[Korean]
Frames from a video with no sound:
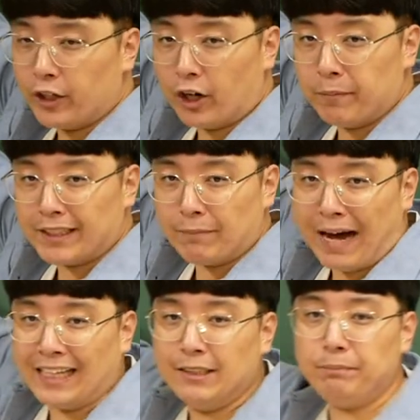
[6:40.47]
얼마나
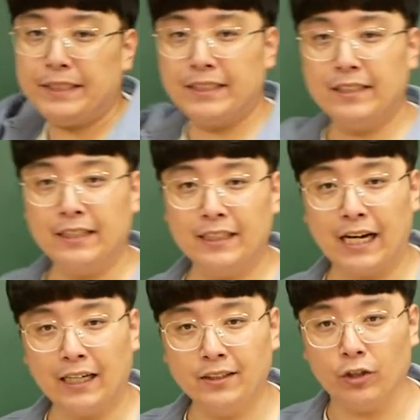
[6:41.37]
많은 빛을 내는가
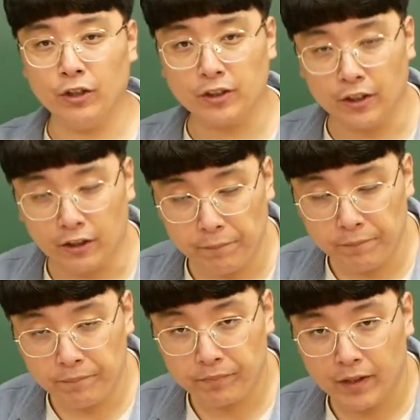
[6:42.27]
하는 거였어요.
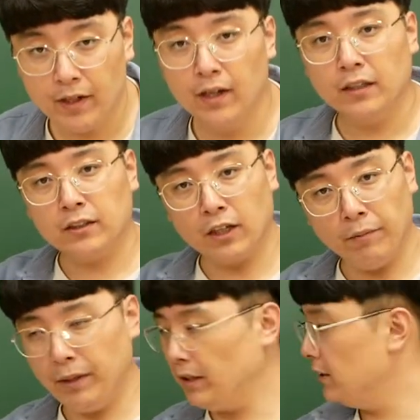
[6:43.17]

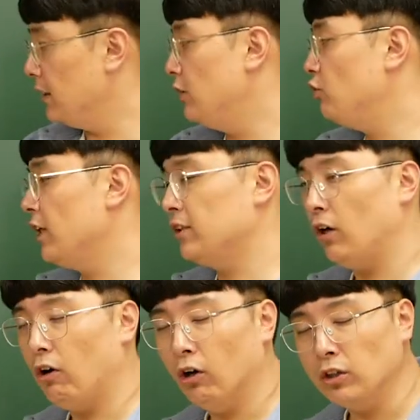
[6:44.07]
그러면 이 중에서
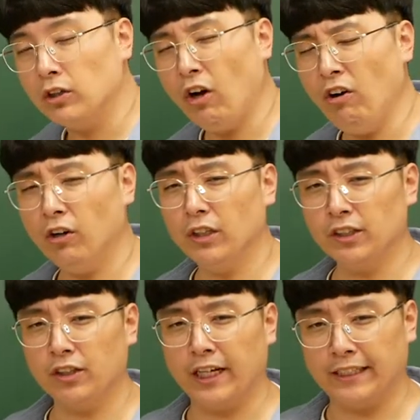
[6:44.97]
어떤 거를
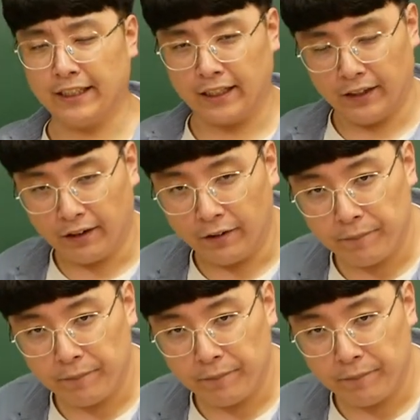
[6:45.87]
써야 될까요?